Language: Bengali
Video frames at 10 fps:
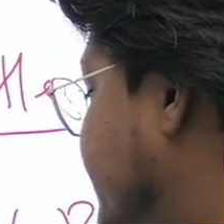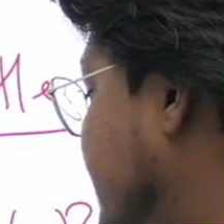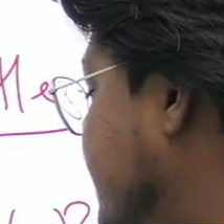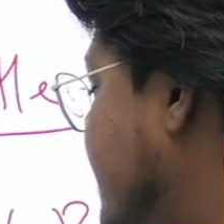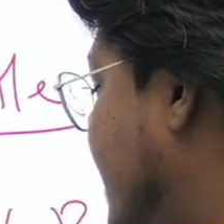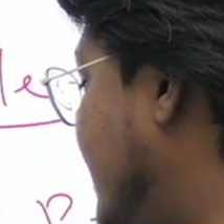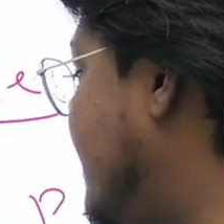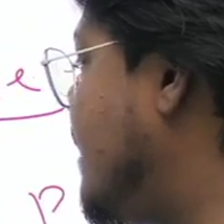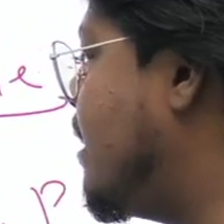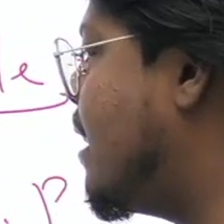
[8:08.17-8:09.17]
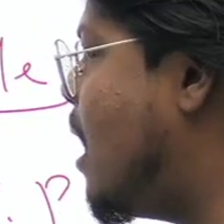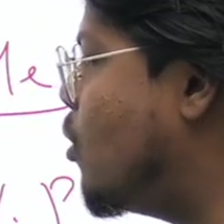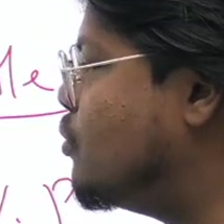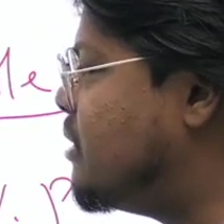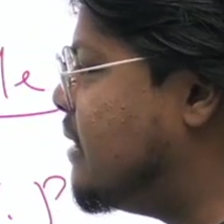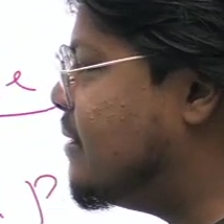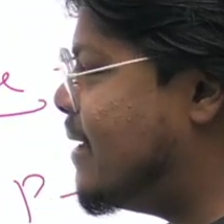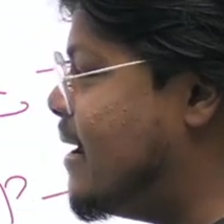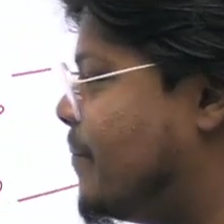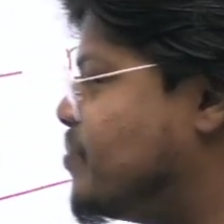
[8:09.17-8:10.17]
বি এন রাওজি
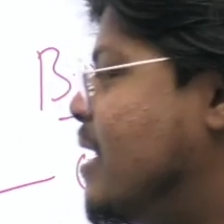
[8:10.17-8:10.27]
তাই না